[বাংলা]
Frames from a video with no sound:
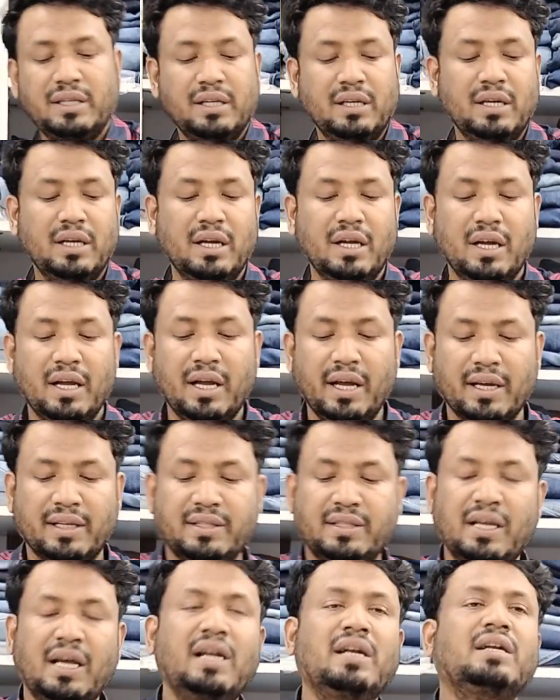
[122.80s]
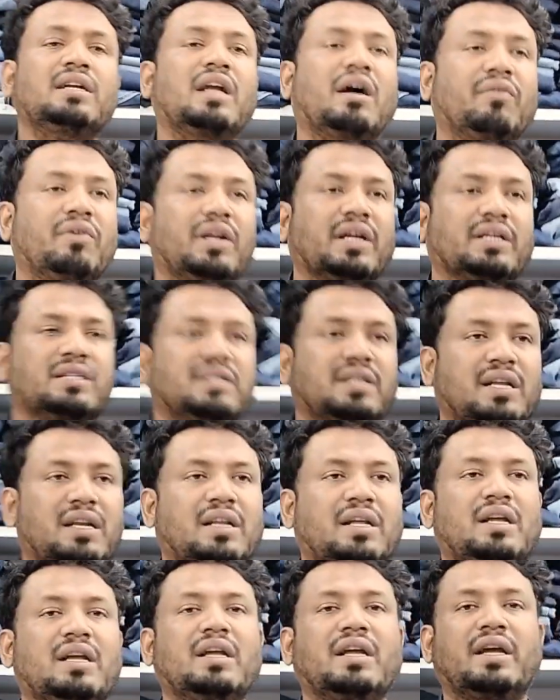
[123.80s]
এক্সেল ডাবল এক্সেল
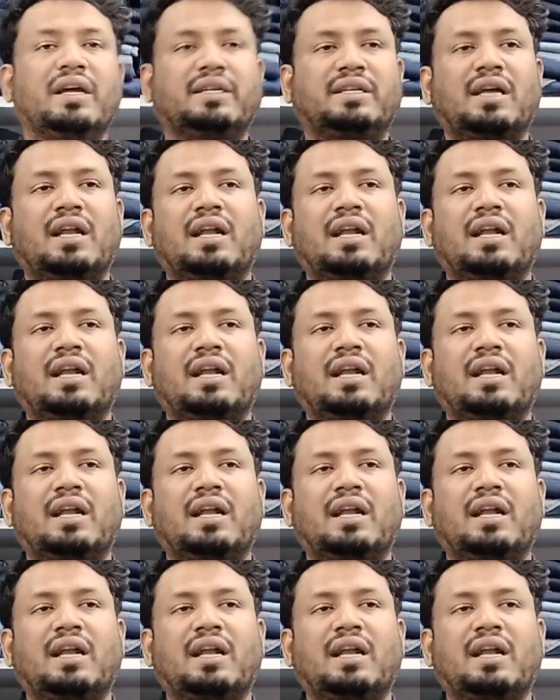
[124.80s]
এটা লার্জ